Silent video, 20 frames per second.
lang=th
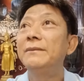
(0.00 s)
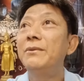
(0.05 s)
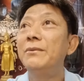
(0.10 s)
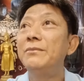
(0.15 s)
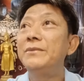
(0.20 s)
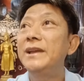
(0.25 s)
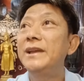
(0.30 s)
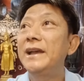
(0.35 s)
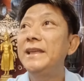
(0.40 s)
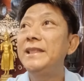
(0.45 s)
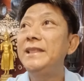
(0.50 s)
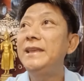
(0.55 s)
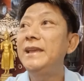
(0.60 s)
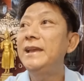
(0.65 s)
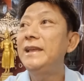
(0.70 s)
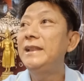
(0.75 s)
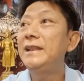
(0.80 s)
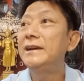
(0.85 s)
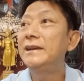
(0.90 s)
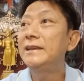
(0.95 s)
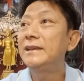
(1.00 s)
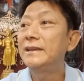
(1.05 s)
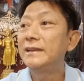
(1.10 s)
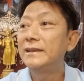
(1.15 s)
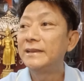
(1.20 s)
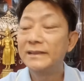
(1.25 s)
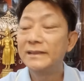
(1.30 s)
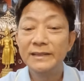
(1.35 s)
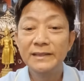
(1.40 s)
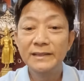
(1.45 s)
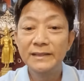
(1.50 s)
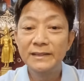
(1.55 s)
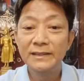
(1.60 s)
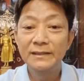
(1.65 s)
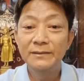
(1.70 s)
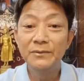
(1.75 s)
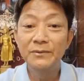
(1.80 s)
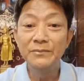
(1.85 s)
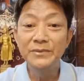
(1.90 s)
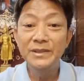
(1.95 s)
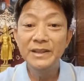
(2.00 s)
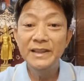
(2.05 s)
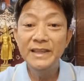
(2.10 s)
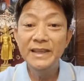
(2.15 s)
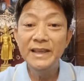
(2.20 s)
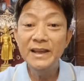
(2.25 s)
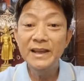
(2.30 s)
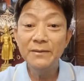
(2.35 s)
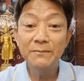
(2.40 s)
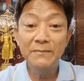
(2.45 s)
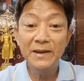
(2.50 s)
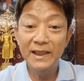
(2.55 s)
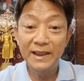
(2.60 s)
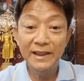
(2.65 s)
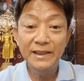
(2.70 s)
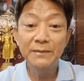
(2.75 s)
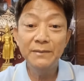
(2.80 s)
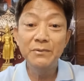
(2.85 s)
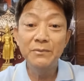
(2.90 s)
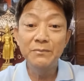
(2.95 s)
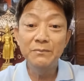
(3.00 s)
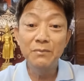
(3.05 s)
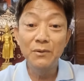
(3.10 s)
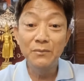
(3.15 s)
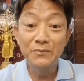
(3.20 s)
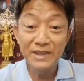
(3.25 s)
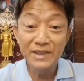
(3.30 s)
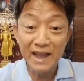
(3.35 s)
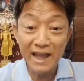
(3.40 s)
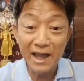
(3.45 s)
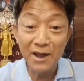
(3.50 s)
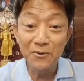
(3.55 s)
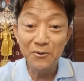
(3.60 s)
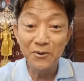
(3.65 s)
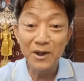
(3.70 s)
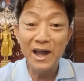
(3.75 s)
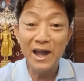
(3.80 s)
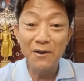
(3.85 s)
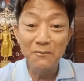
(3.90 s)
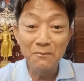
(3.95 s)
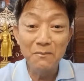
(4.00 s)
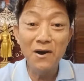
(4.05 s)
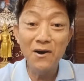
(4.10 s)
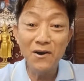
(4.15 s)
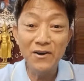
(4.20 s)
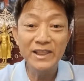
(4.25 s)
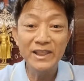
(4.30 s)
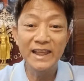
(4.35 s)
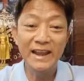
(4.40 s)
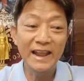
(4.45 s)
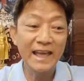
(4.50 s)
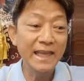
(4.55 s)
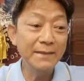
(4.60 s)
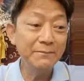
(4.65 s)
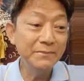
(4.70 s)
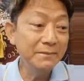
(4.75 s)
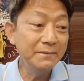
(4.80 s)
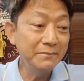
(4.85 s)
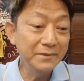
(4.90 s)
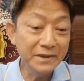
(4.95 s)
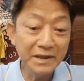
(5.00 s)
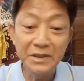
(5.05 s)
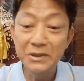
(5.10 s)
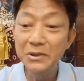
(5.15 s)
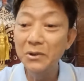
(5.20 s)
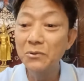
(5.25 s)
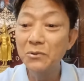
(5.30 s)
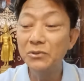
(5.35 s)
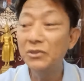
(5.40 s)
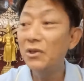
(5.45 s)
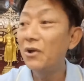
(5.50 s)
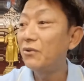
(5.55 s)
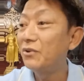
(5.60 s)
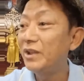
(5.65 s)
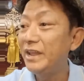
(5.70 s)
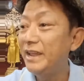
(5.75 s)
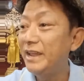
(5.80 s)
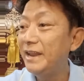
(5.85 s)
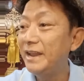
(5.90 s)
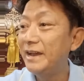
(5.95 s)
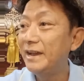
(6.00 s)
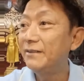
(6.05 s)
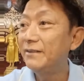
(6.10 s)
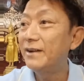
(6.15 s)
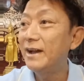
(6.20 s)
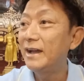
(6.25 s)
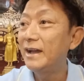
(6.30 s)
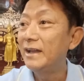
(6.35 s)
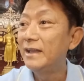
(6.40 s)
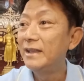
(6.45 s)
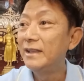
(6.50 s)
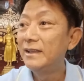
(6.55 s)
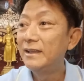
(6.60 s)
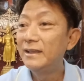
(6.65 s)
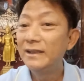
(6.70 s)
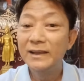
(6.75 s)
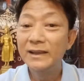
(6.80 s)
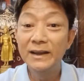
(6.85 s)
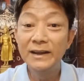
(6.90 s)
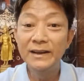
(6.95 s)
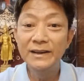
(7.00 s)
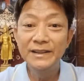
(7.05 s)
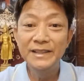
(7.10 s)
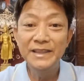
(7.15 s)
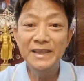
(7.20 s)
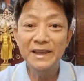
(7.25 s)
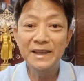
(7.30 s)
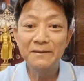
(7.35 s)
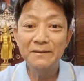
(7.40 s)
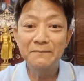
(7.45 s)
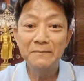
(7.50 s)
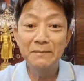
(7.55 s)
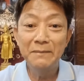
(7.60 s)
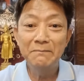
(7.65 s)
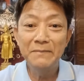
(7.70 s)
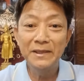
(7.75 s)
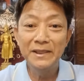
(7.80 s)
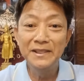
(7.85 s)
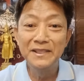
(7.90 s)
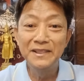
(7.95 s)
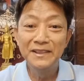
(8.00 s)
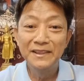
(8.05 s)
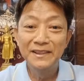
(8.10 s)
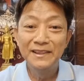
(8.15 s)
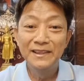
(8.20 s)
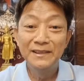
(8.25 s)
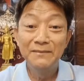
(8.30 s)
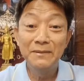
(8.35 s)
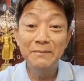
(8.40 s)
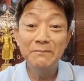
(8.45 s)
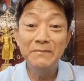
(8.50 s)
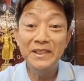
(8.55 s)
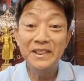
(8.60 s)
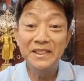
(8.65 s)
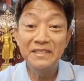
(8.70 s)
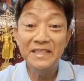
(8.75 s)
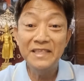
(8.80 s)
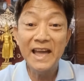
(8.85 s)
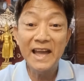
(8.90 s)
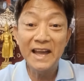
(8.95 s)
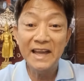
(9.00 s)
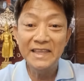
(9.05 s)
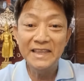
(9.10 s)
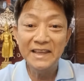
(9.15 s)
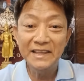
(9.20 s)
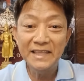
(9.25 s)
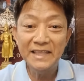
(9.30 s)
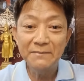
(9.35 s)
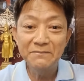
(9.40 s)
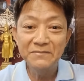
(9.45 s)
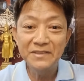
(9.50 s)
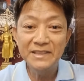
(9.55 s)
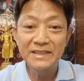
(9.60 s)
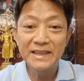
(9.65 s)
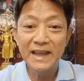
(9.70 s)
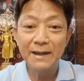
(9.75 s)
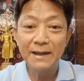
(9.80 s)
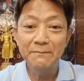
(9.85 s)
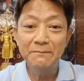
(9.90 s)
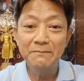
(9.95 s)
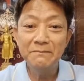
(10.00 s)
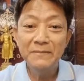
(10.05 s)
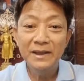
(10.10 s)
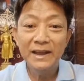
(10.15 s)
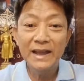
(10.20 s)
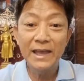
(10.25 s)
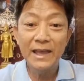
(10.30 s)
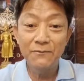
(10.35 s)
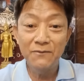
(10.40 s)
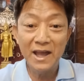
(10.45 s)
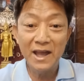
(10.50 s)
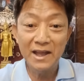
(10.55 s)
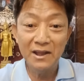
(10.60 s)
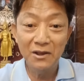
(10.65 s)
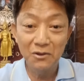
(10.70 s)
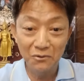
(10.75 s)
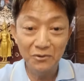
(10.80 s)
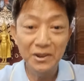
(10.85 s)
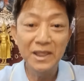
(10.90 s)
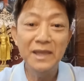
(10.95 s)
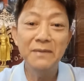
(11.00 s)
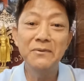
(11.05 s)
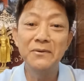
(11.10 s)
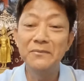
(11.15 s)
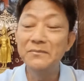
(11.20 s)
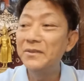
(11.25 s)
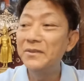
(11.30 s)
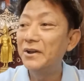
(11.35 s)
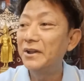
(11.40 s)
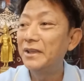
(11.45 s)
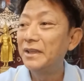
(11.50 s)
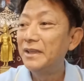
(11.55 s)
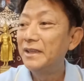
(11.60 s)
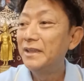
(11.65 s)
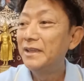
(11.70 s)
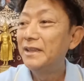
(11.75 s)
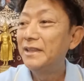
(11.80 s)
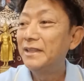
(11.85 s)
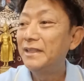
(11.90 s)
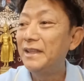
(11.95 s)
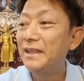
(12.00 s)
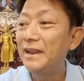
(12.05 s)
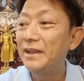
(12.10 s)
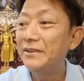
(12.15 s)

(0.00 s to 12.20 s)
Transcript: ผมจะไอ้นี่ให้เลยผมจะลิงก์เข้าไปแล้วเดี๋ยวผมผมจะเอาเอาหม้อเนี่ยแหละให้เพื่อนๆดูตรงนี้เลยว่าเออเนี่ยมันเป็นมันเป็นซากอารยธรรมสยามใครว่างค้นให้ผมหน่อยเดี๋ย